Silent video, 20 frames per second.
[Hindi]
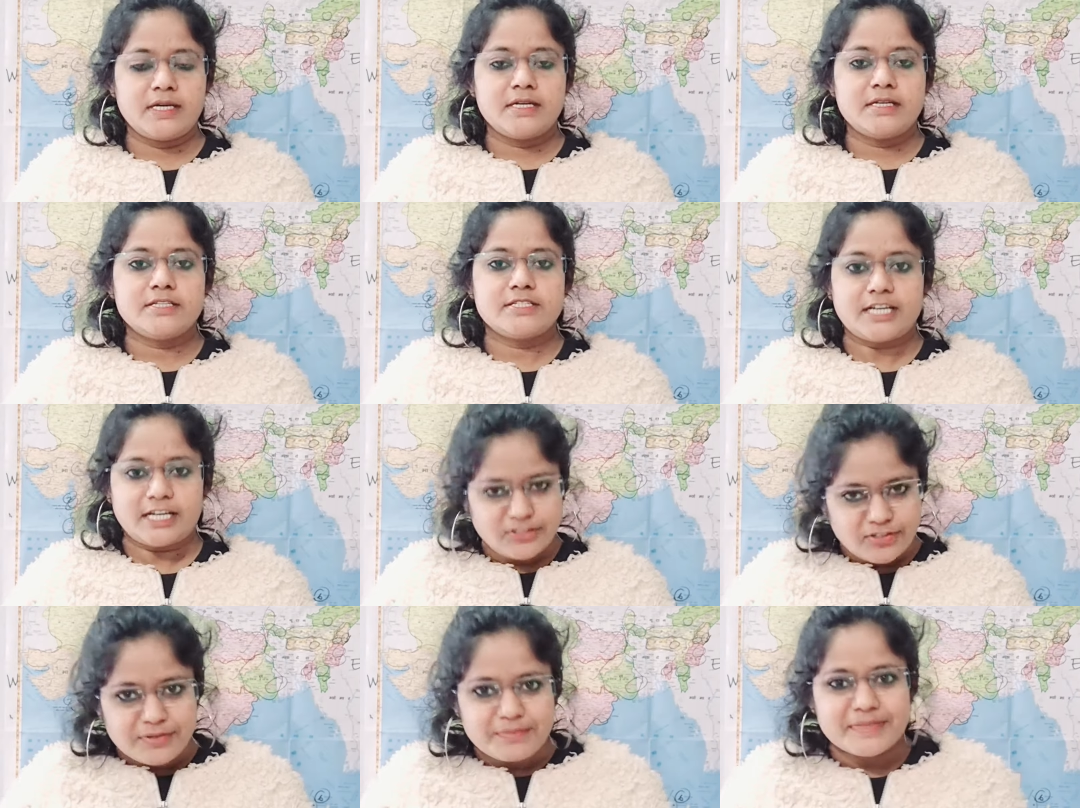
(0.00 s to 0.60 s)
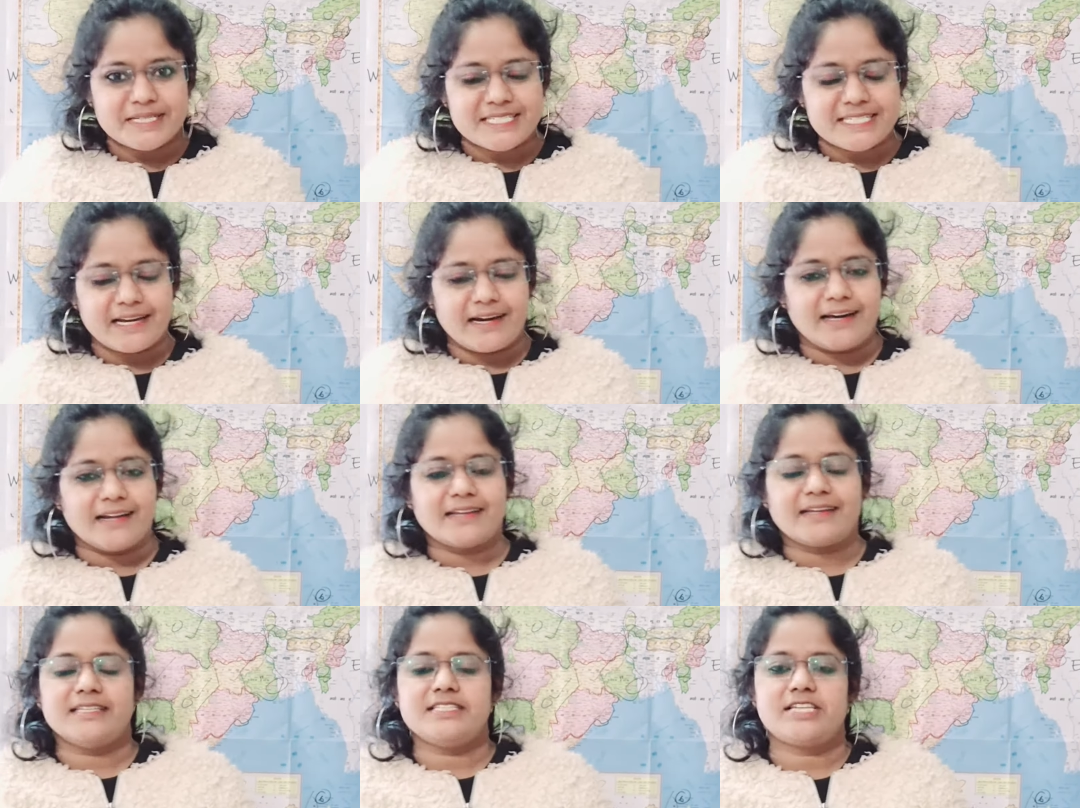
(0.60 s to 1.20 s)
साथियों
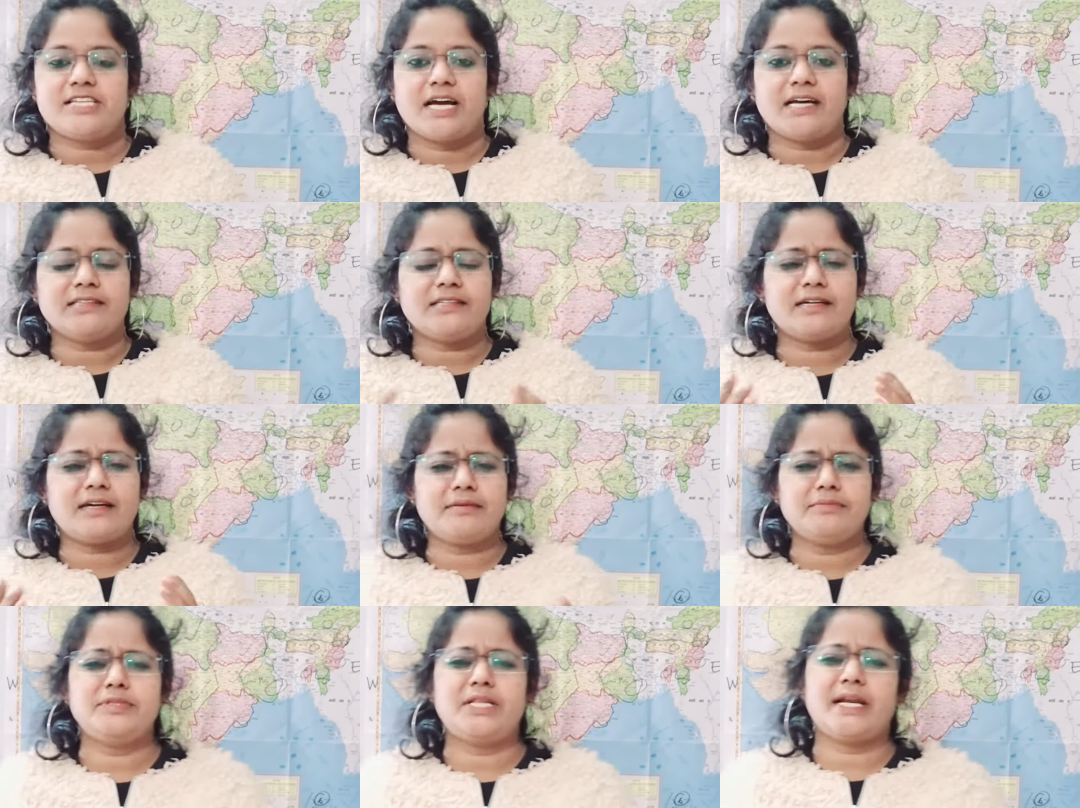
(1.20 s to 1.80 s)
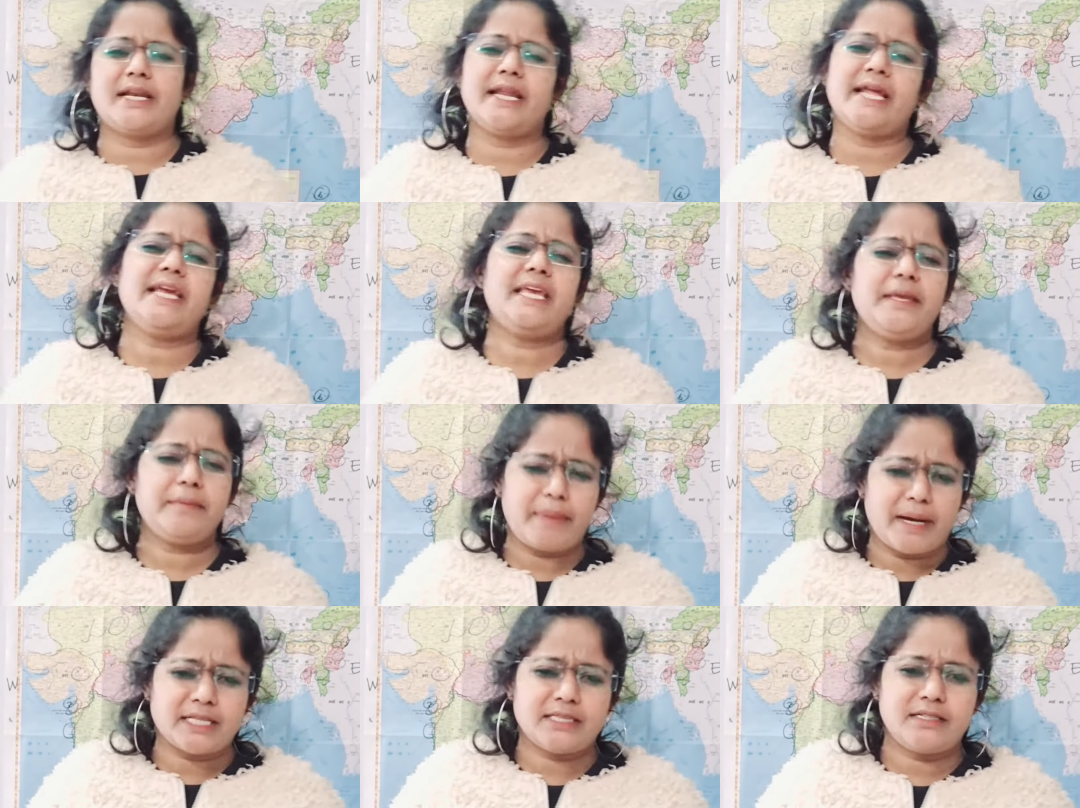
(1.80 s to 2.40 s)
नमस्कार जहाँ तक हम दर्रे
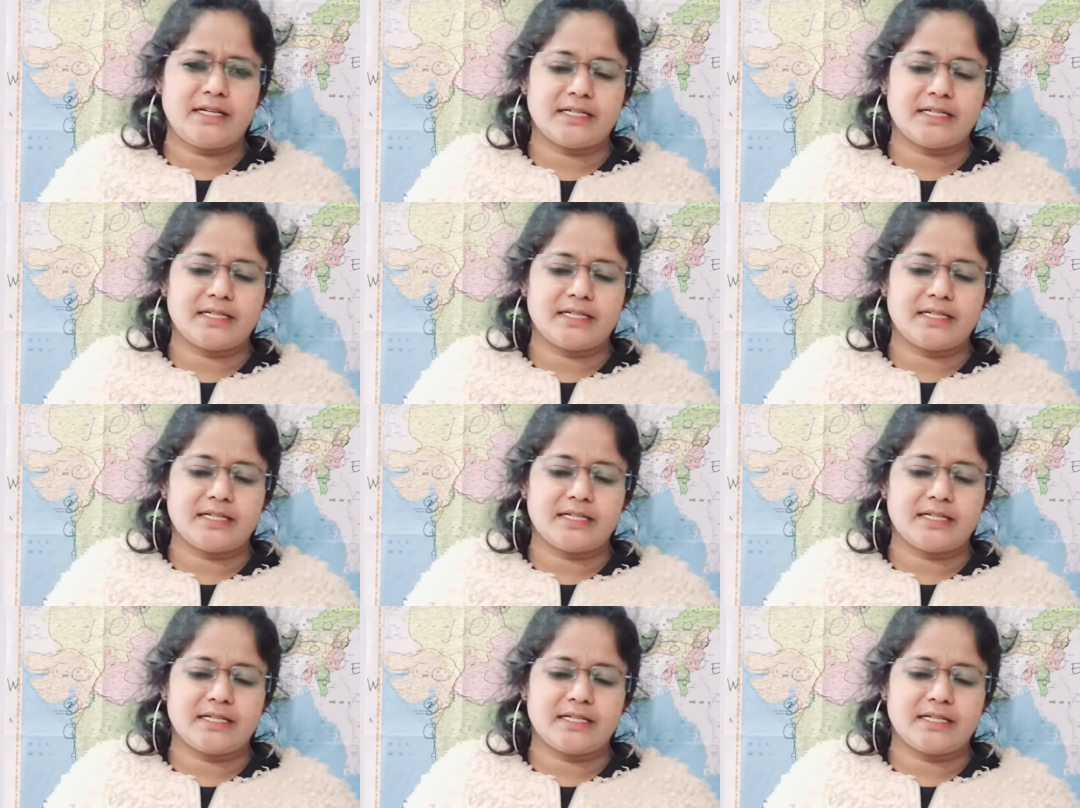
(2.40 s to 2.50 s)
की बात